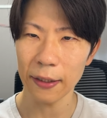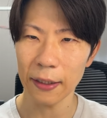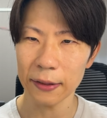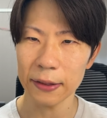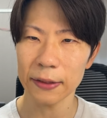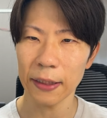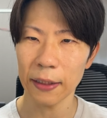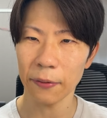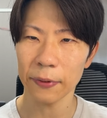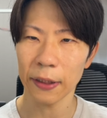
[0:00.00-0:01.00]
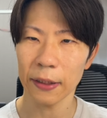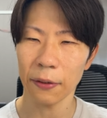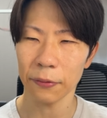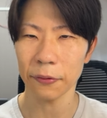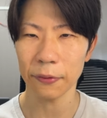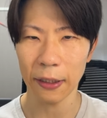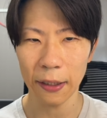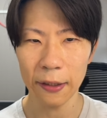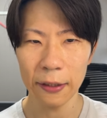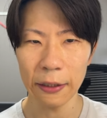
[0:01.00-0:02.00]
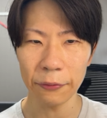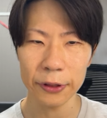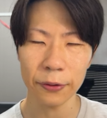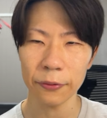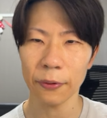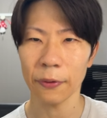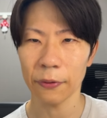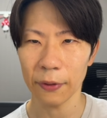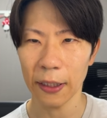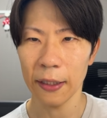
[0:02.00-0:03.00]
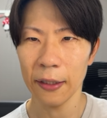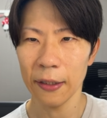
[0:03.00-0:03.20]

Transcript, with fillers: えー、人生論的なこととか、えー、お仕事論とか、